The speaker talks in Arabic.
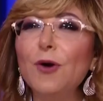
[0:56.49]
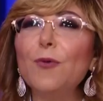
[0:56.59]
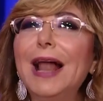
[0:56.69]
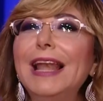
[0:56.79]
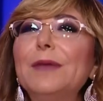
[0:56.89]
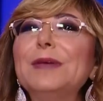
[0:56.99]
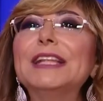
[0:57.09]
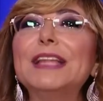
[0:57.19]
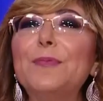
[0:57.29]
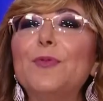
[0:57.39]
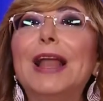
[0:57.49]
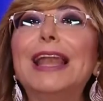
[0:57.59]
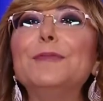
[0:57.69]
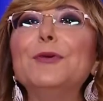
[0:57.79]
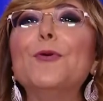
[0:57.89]
ولا بيكتبوا
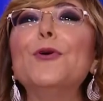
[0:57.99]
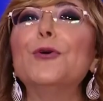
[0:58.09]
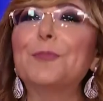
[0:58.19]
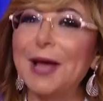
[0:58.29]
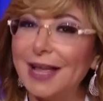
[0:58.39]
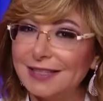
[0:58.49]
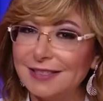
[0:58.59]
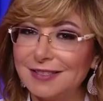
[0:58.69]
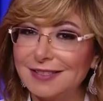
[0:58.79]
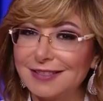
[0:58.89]
ولا بيقولوا بجد